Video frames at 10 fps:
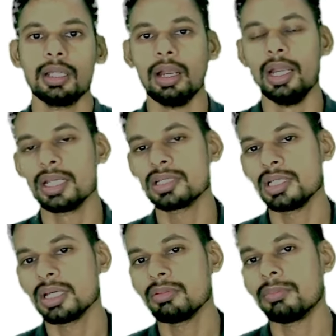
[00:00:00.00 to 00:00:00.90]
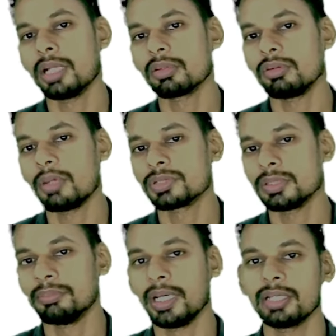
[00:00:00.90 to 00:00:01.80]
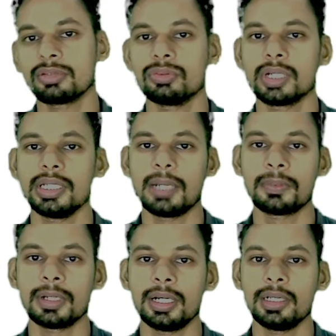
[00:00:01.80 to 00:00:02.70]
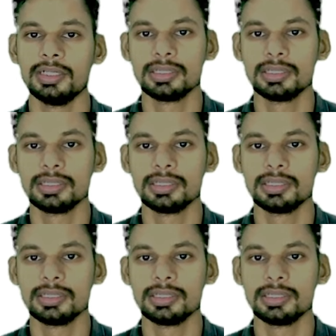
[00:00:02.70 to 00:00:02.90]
लेकिन साथ ही अगर मैं बात करूँ आपसे मैथ हो गई आपका